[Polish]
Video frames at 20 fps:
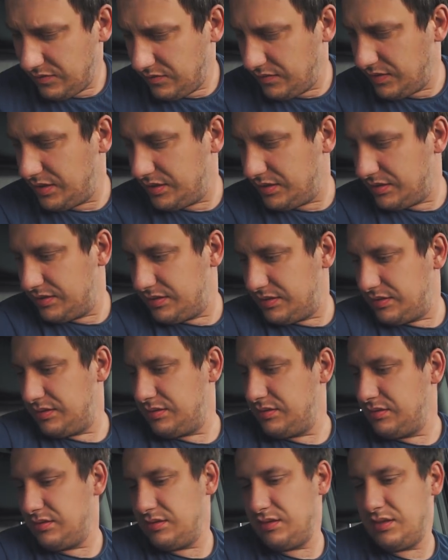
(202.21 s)

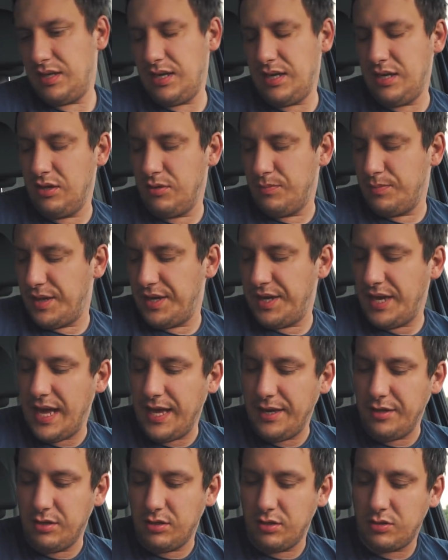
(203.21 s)
Więc elo
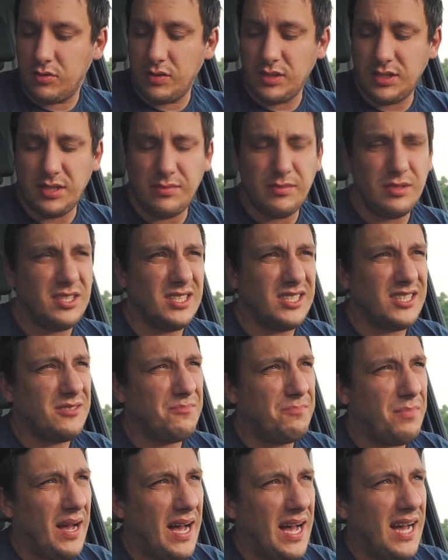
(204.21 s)
banano, kładziemy się
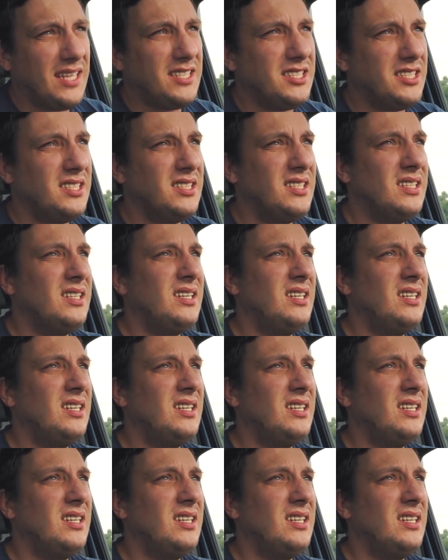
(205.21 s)
spać.